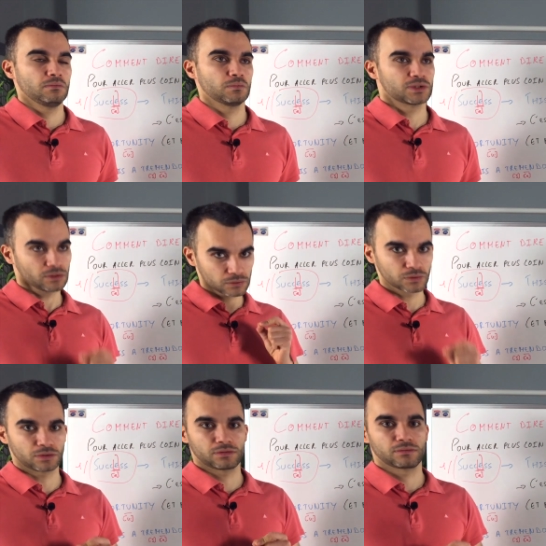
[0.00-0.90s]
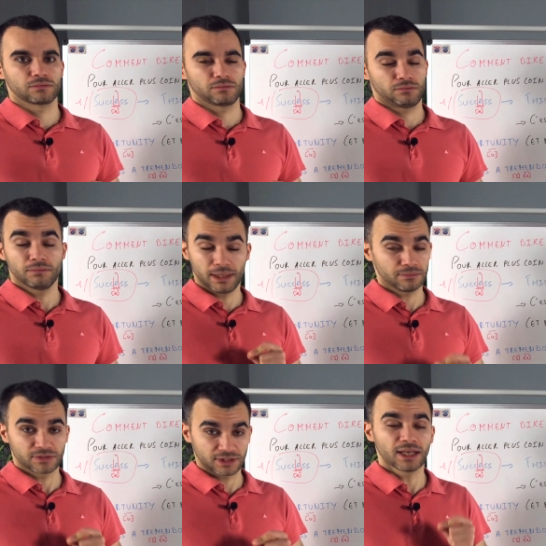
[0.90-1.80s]
sans doute, même
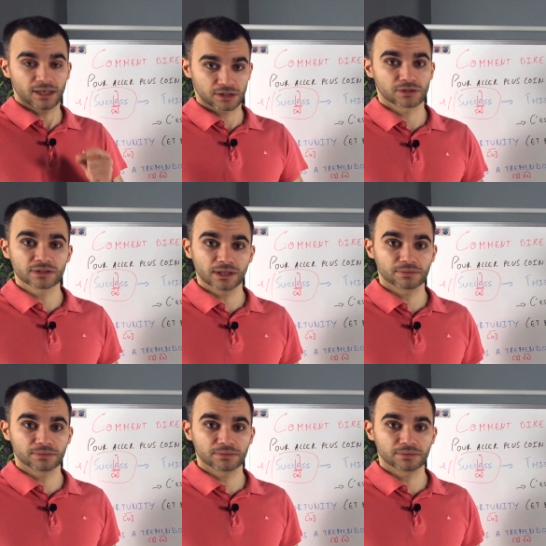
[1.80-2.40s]
c'est la chose la